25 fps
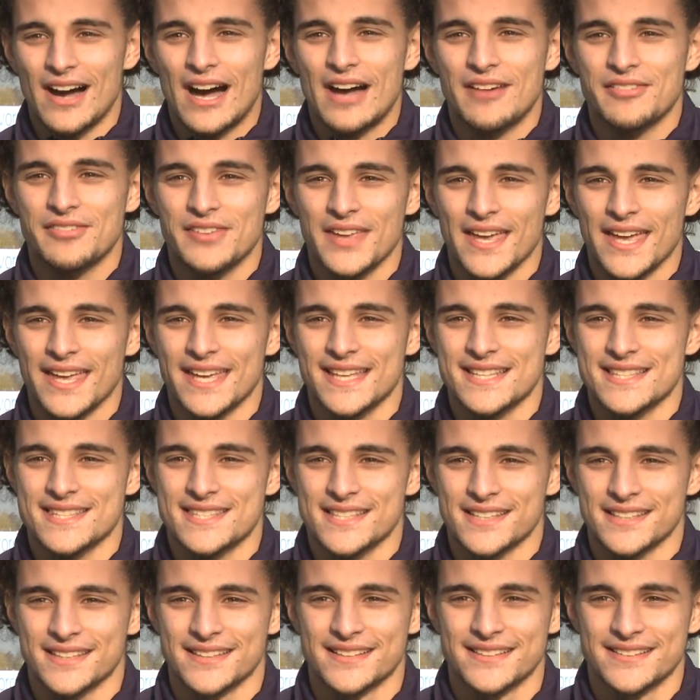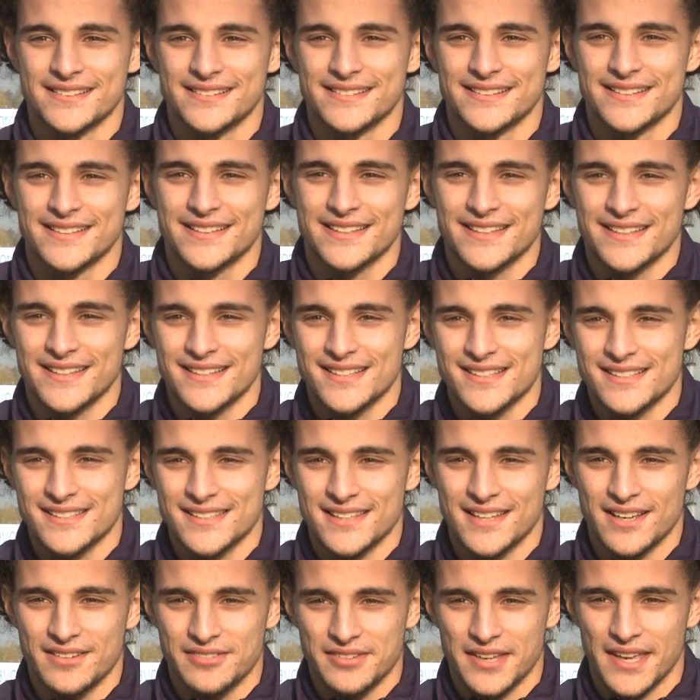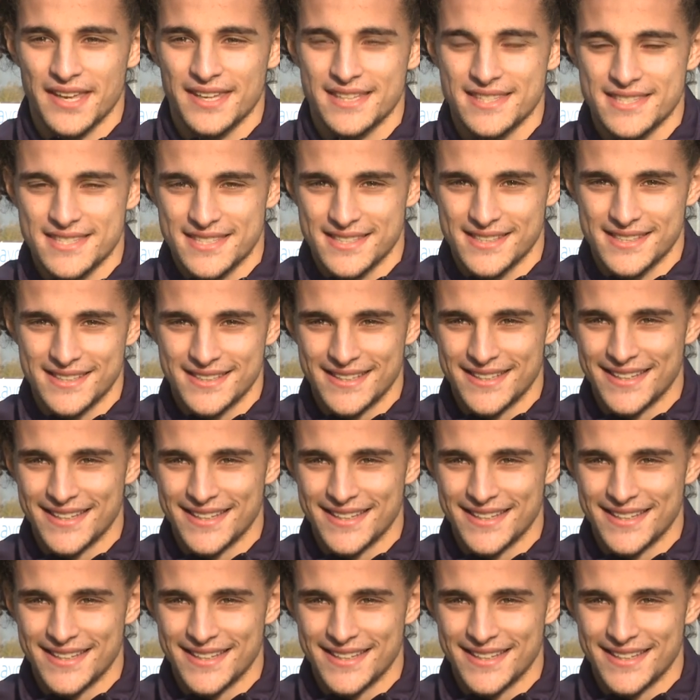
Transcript: a, Firenze. A Firenze? Sì, a Firenze.